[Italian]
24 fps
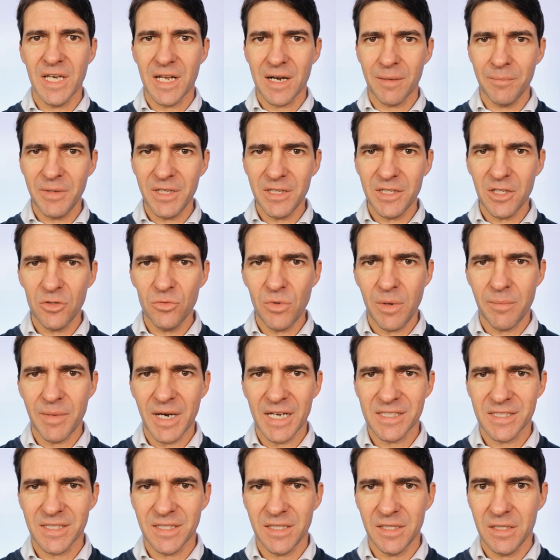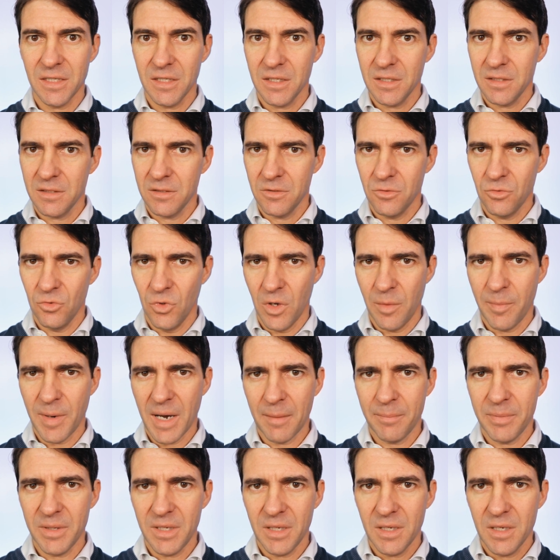chiaramente due maschi. Due
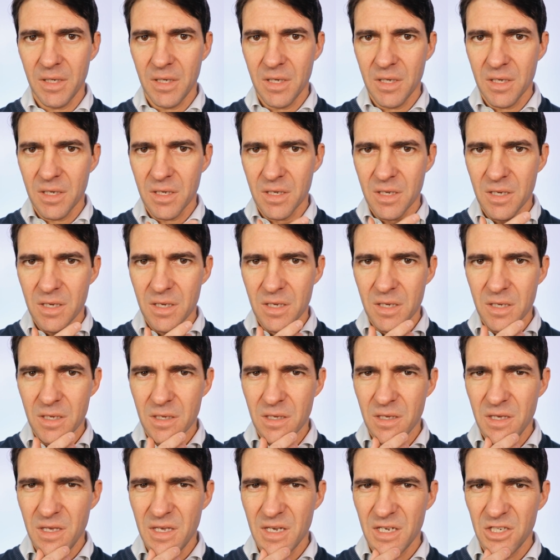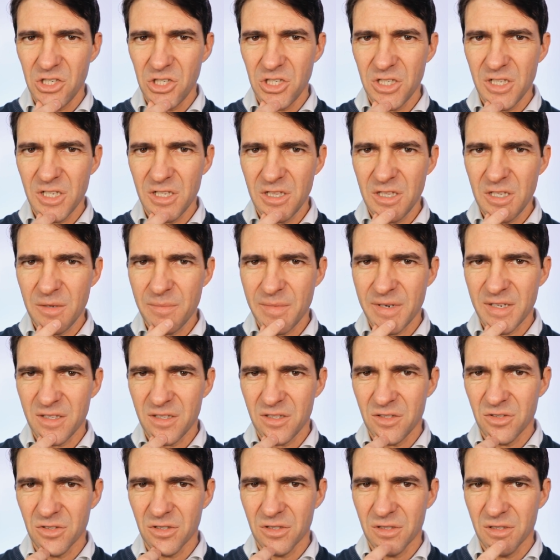papi. Che accidenti
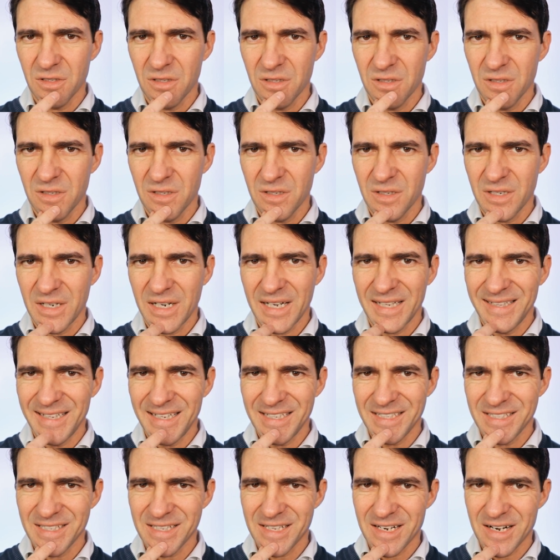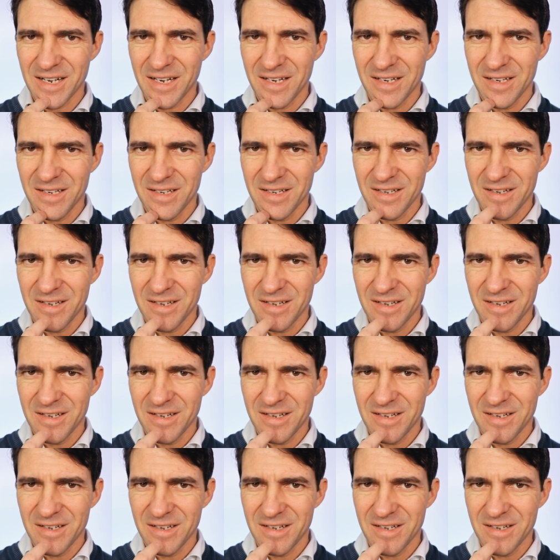metto a destra?